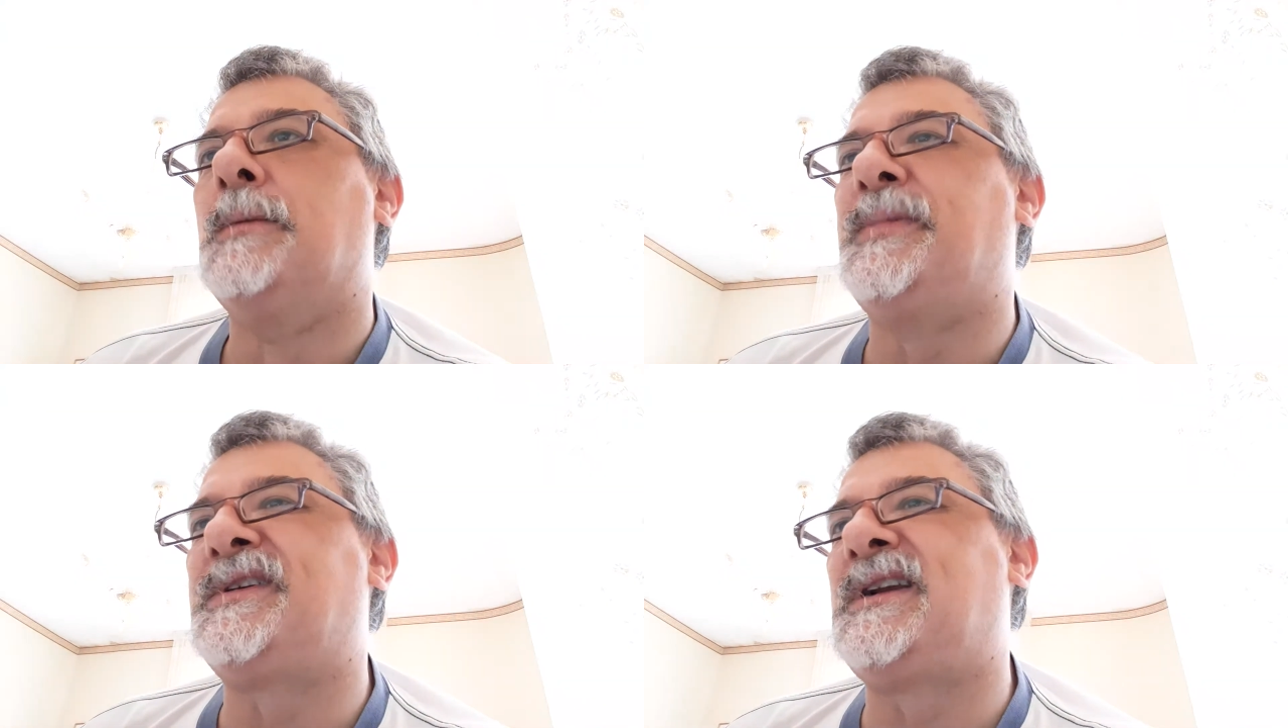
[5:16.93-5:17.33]

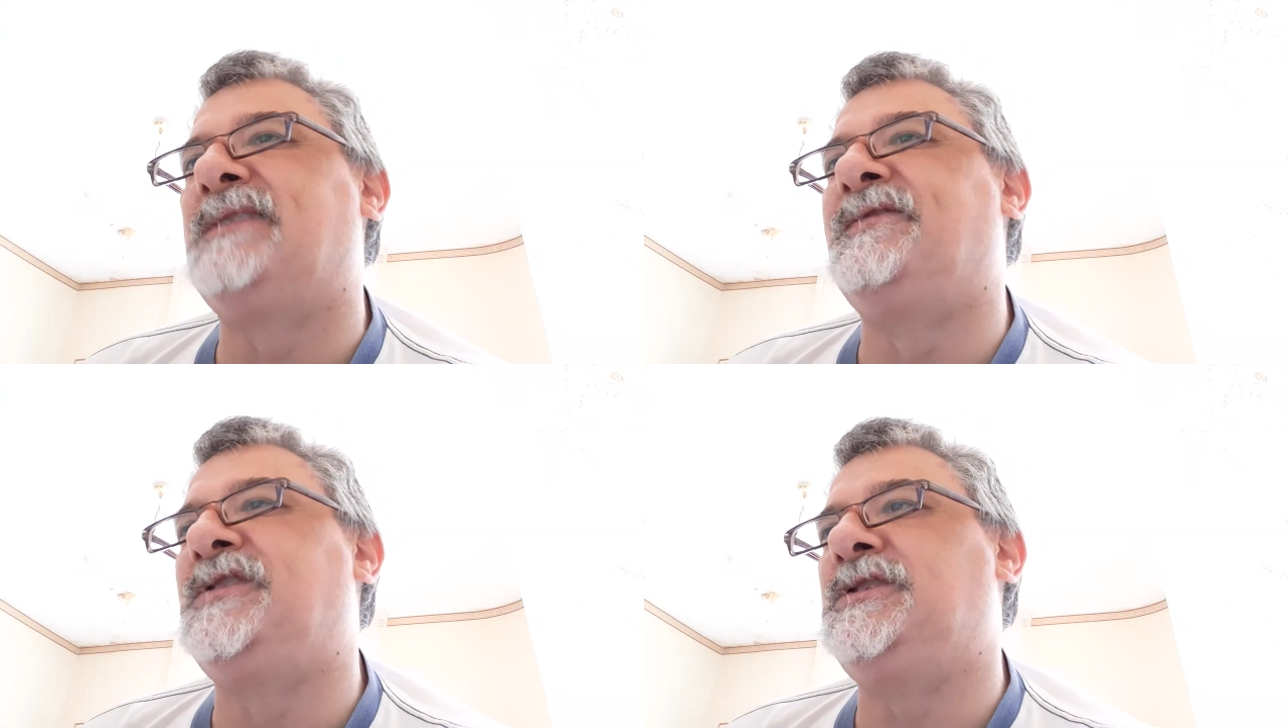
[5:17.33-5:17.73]
per
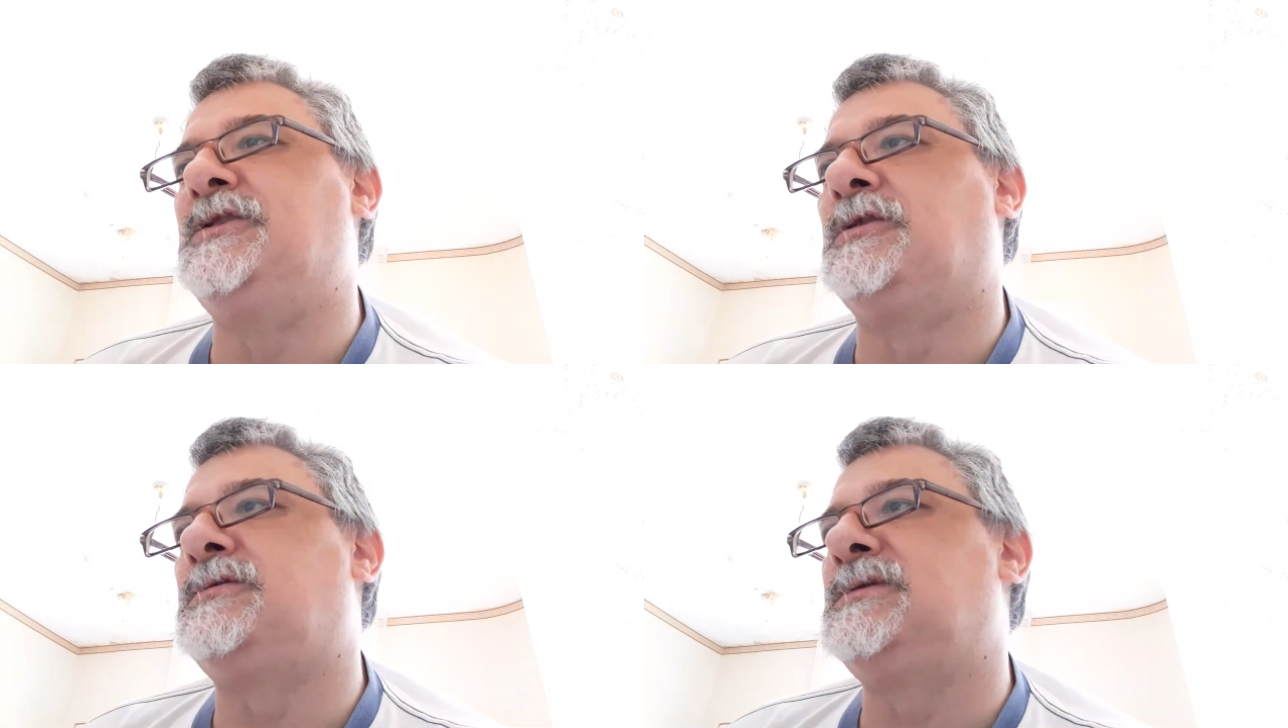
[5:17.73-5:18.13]

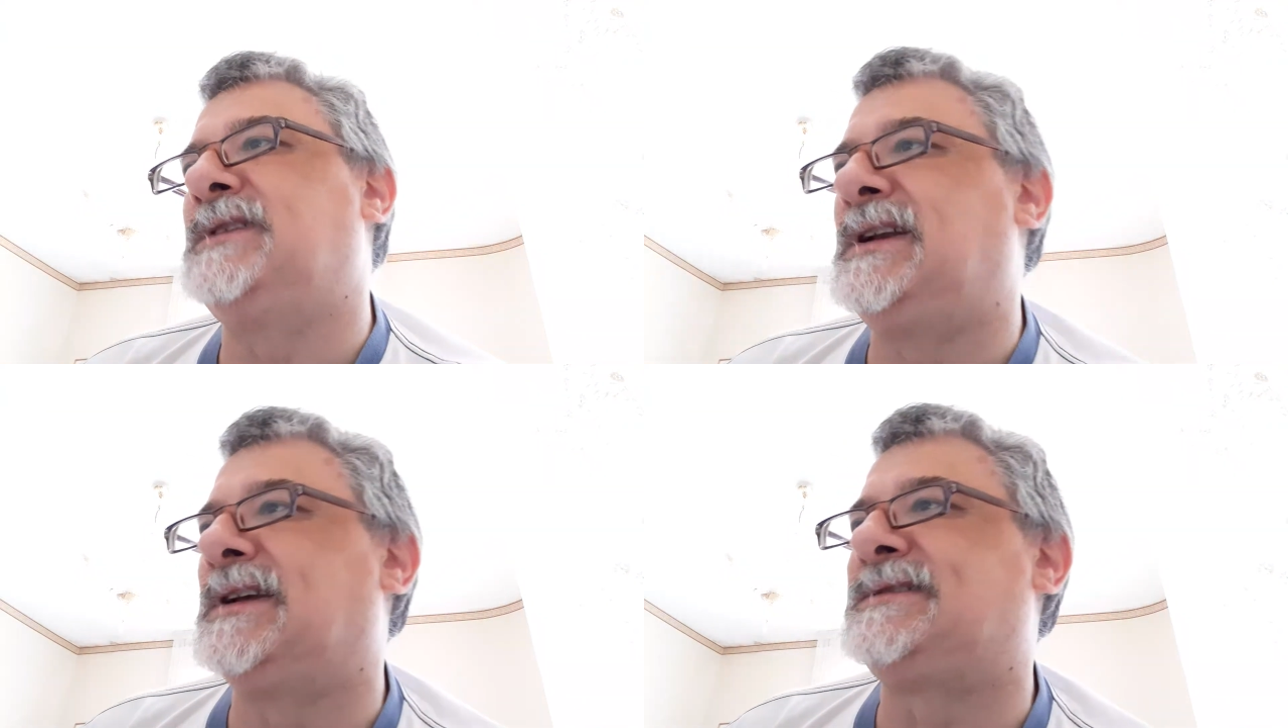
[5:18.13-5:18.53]
l'avvio
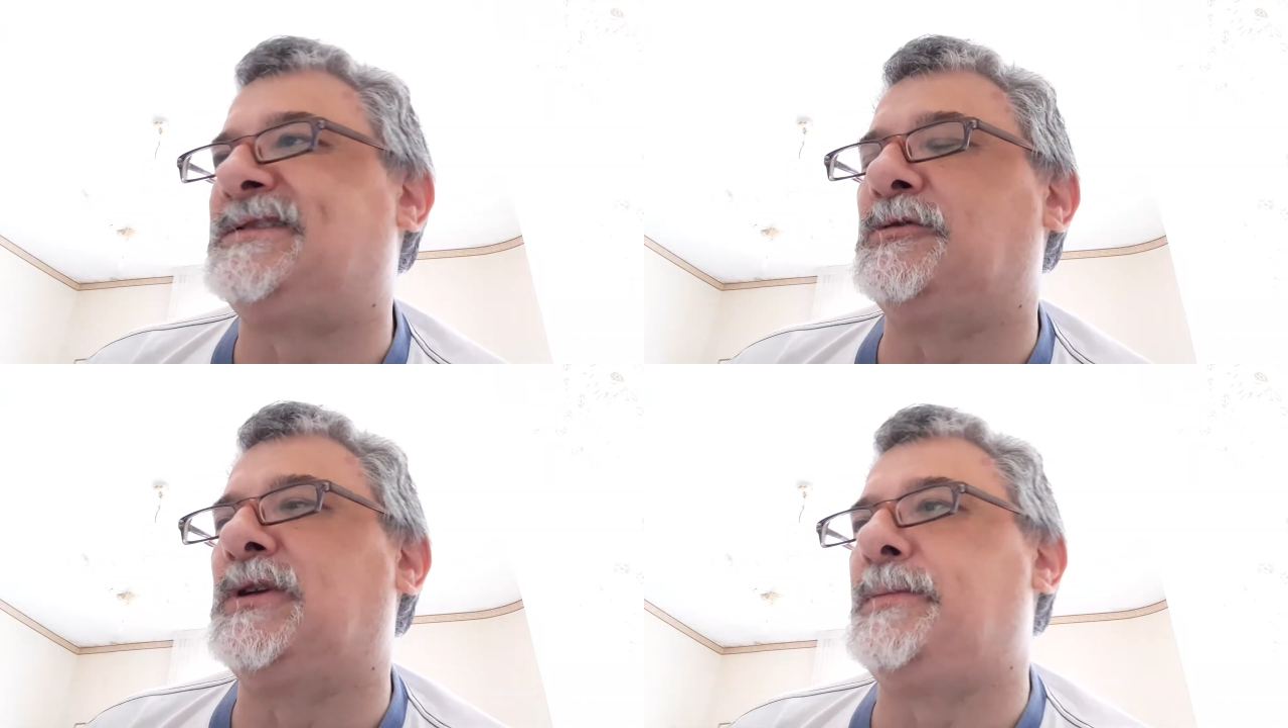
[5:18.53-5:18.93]

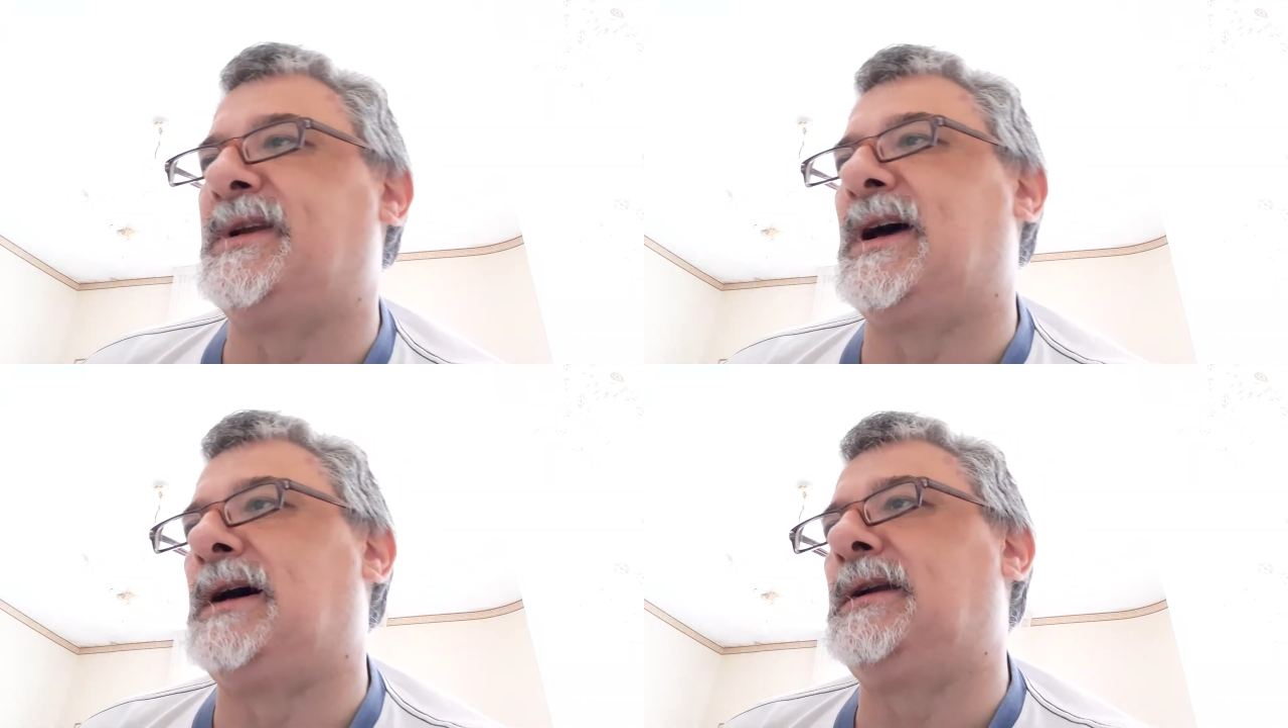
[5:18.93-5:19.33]
dell'azione
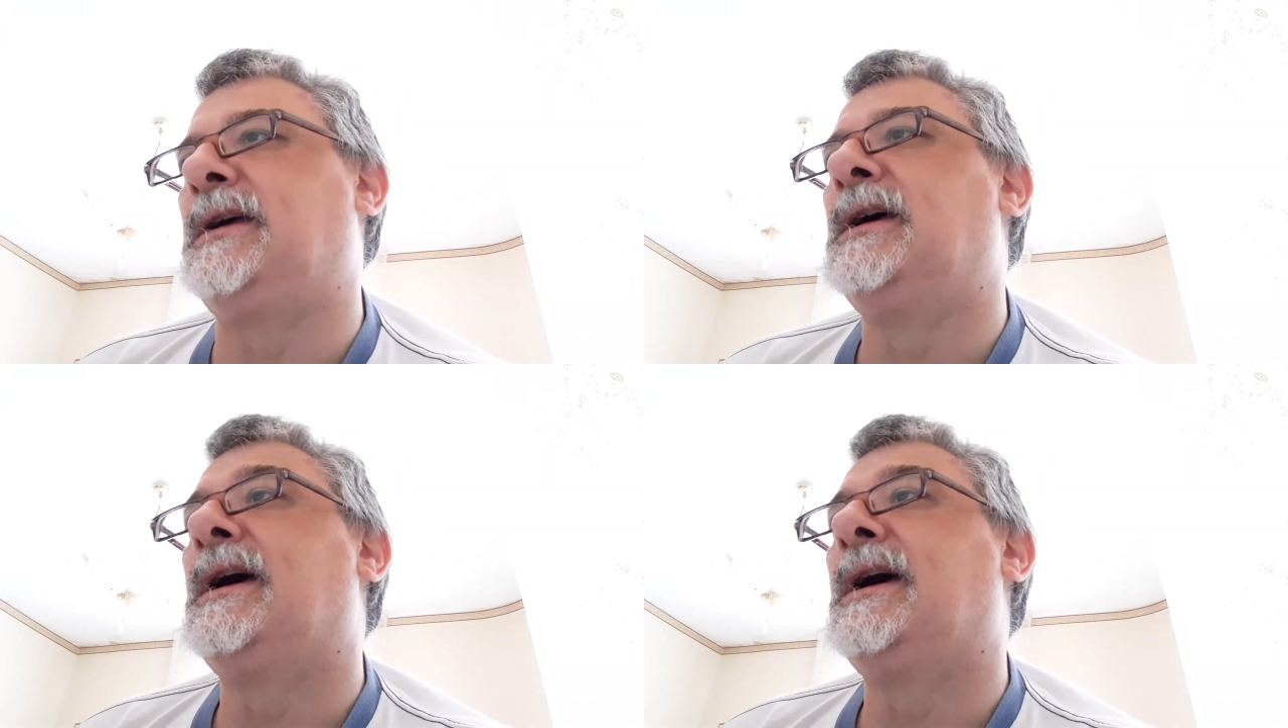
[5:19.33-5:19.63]
penale,